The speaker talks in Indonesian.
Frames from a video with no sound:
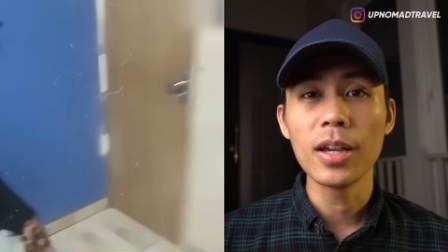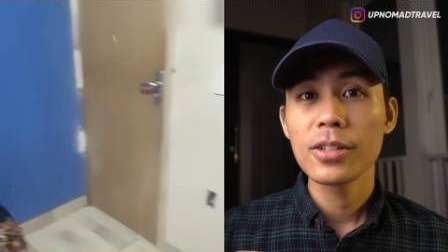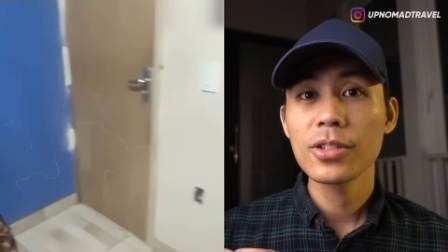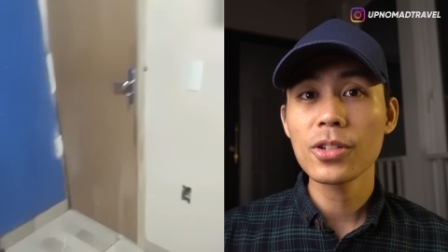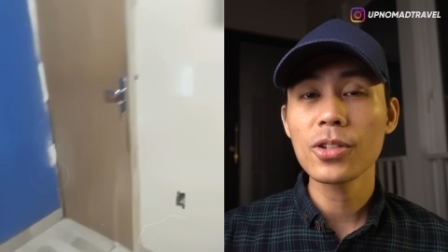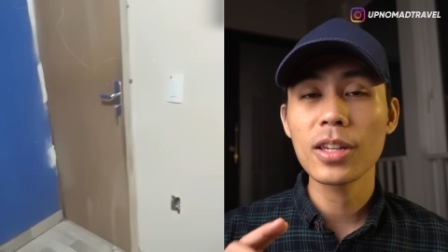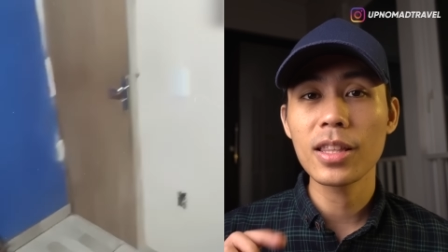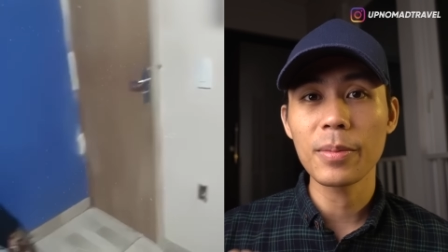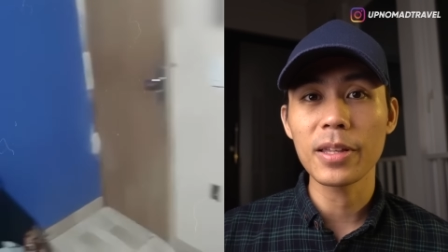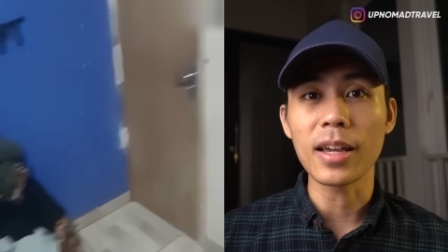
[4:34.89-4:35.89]
sosok
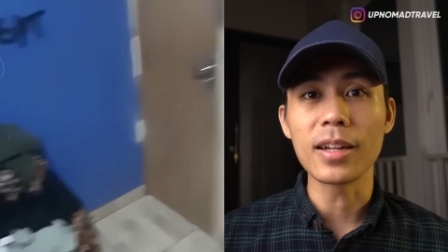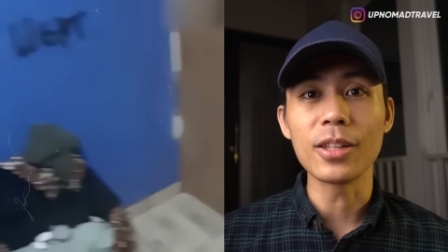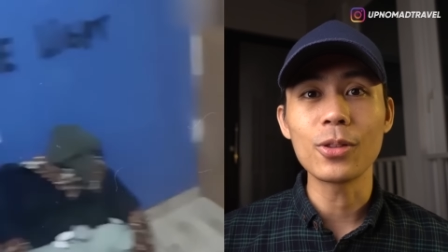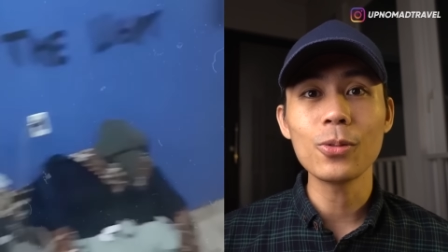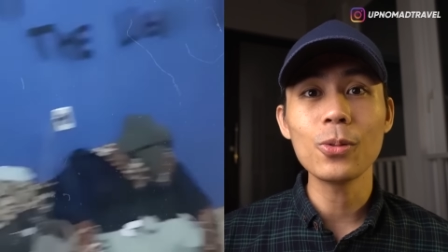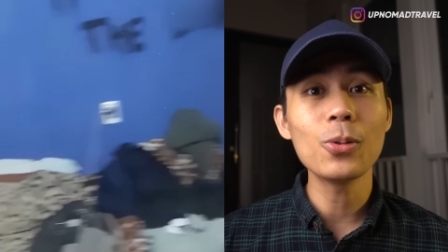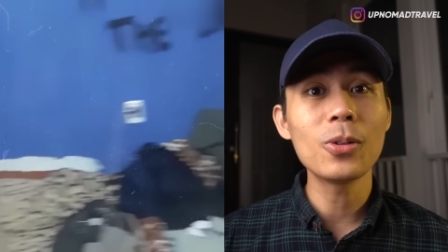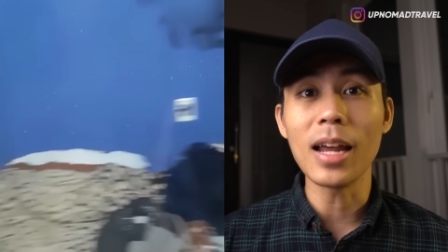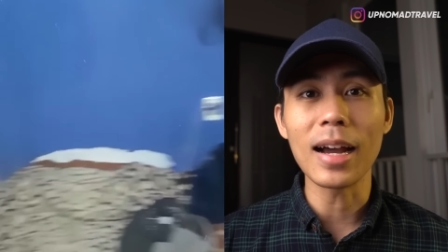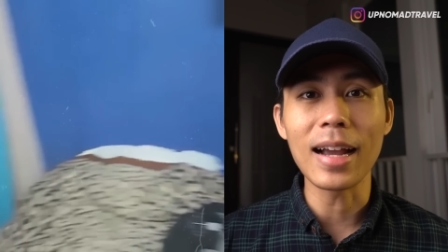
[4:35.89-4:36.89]
hitam yang tadi itu
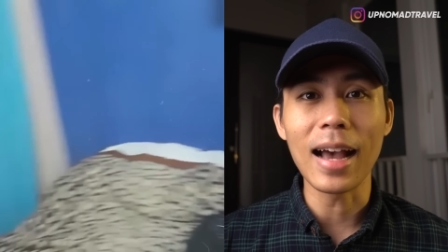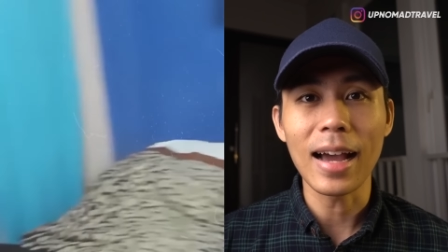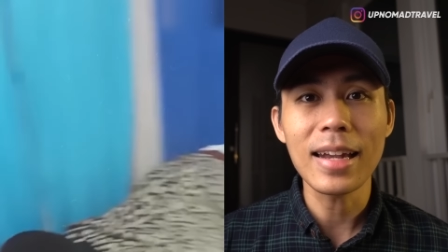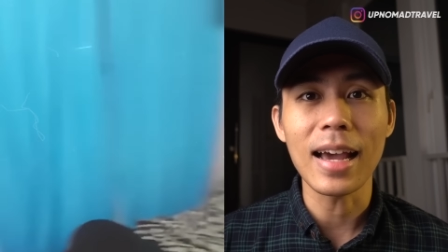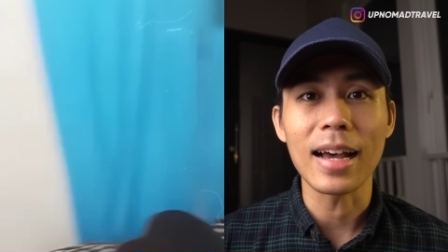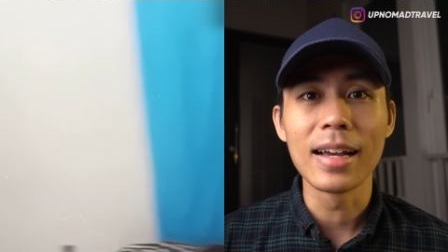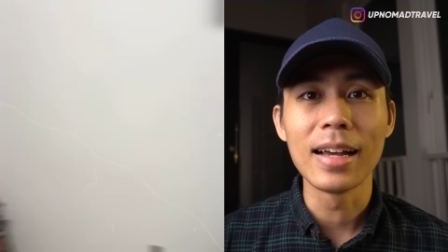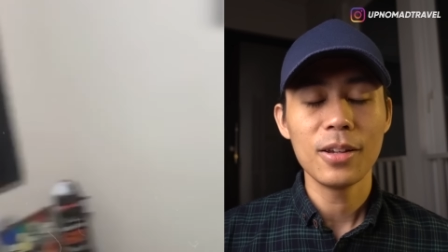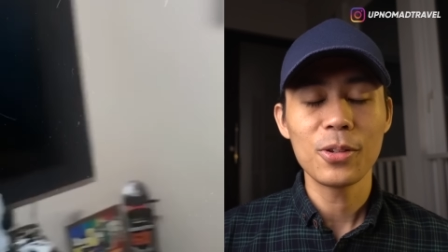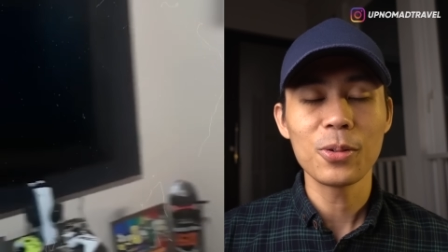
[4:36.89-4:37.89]
udah nggak ada.
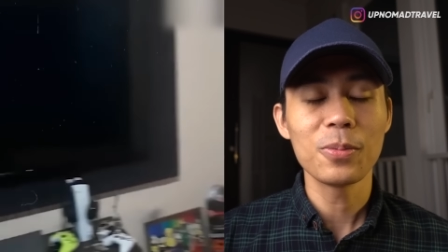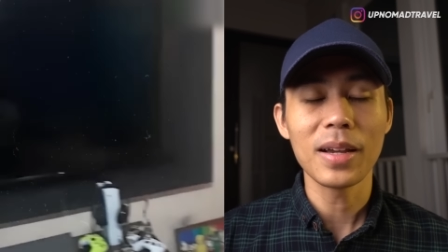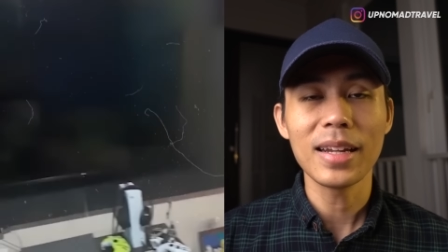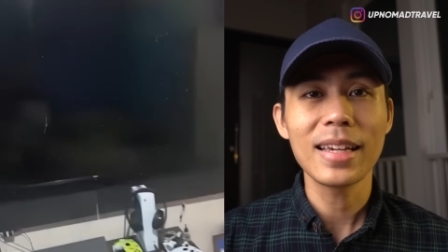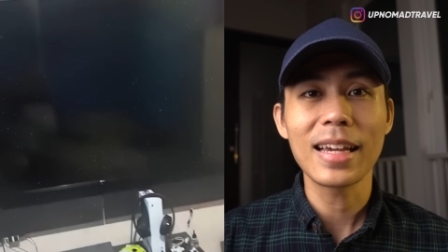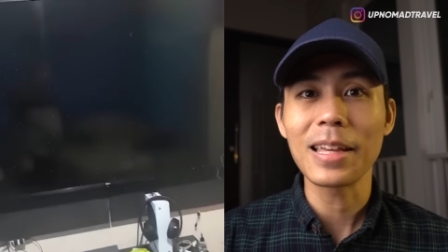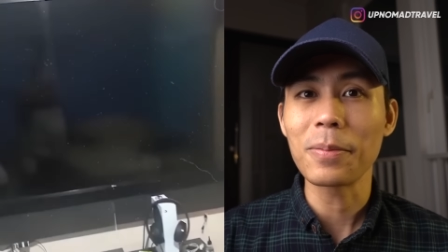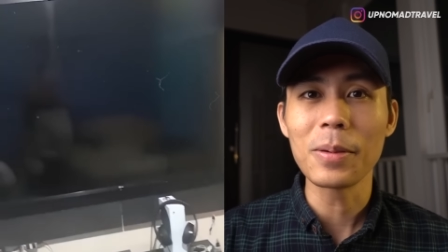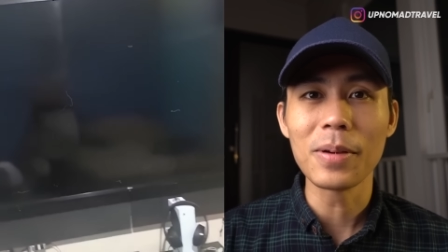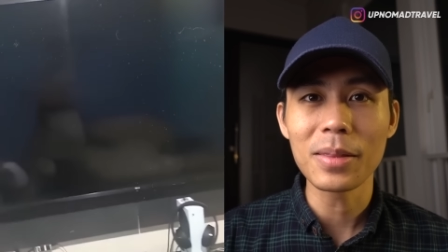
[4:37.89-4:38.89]
Sumpah ini
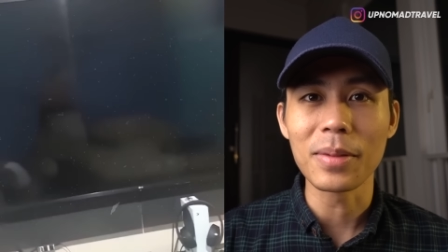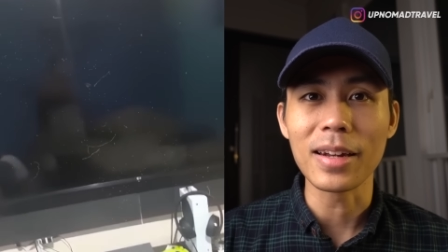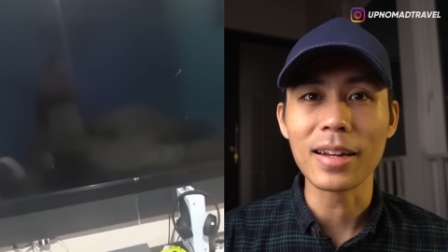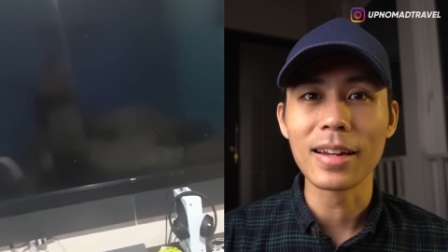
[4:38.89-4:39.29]
creepy banget, men.